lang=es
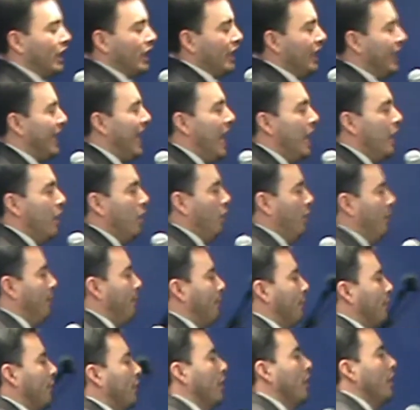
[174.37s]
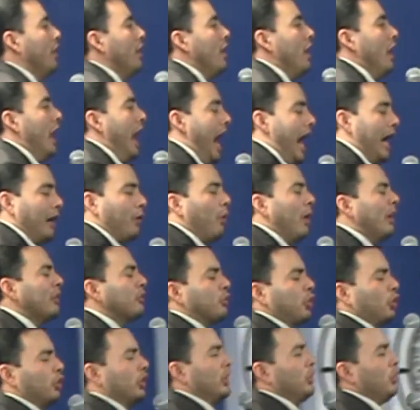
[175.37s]
que regalo. ¿A
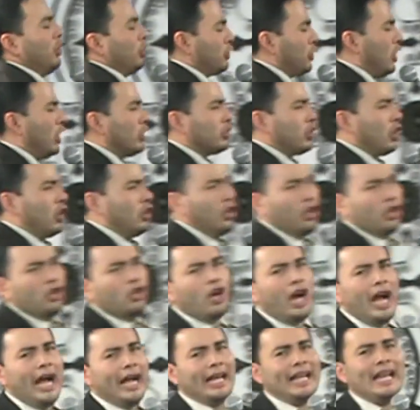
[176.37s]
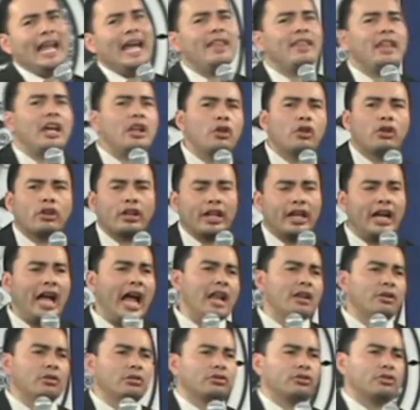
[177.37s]
cuánto de nosotros no nos agradan los
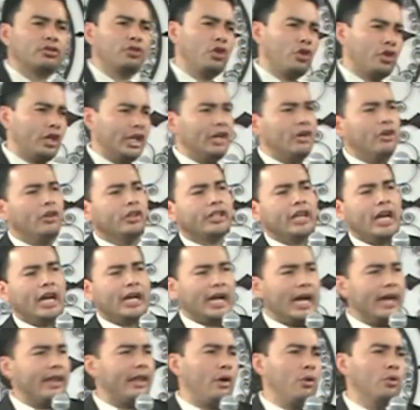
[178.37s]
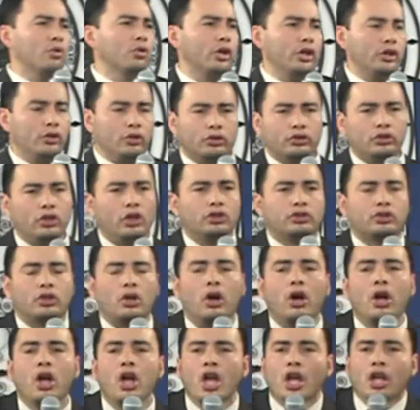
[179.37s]
regalos? Yo creo que a cada uno de
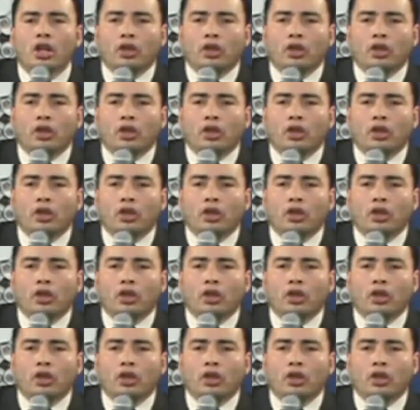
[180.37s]
nosotros